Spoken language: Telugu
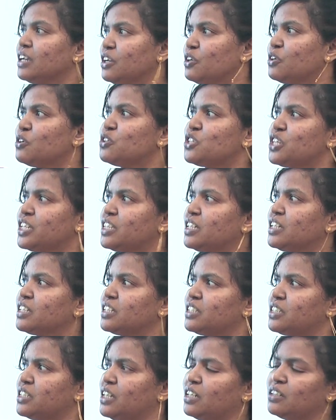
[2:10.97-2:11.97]
ఈరోజు అయితే
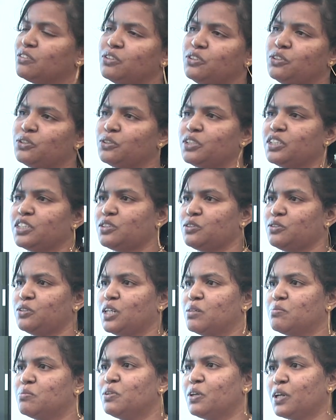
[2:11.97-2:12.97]
కృష్ణా గుంటూరు
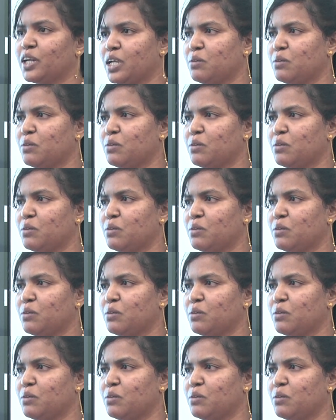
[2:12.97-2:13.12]
ఇస్తున్నాము